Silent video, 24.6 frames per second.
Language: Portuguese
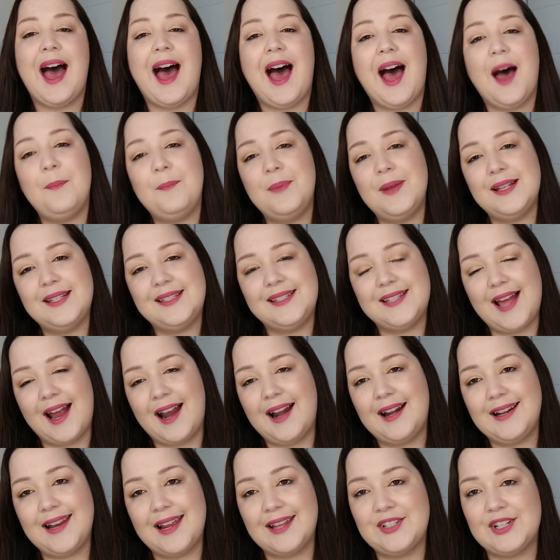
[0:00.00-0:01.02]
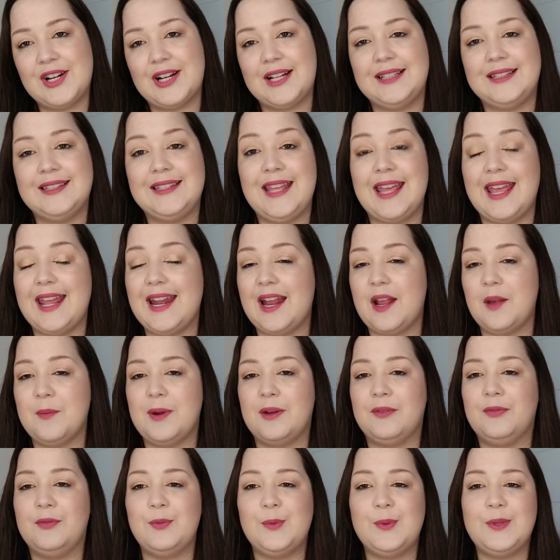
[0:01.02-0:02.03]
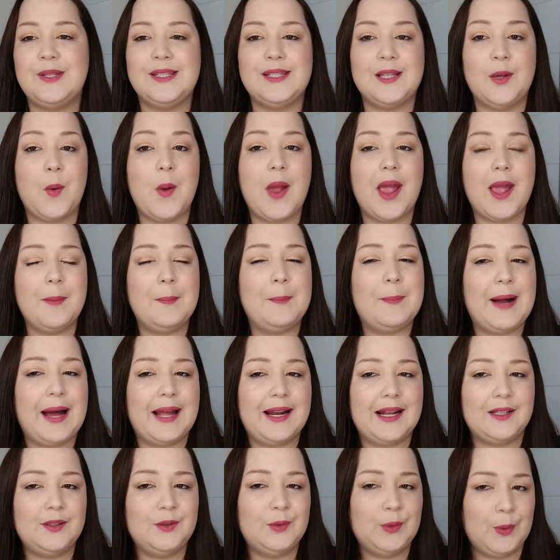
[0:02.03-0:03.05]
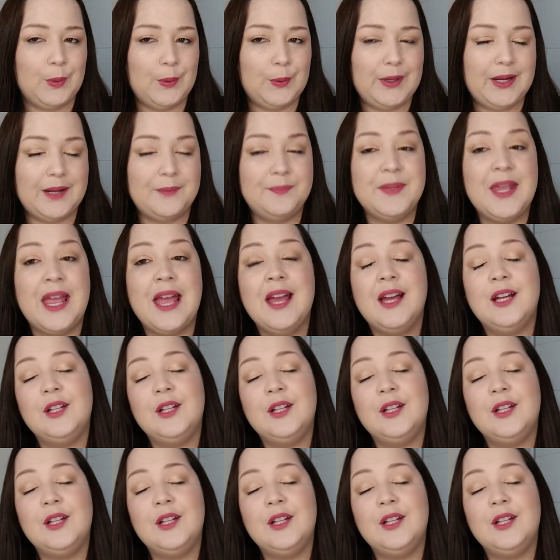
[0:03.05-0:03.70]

Apesar, né, de ela ter aí uma função reparadora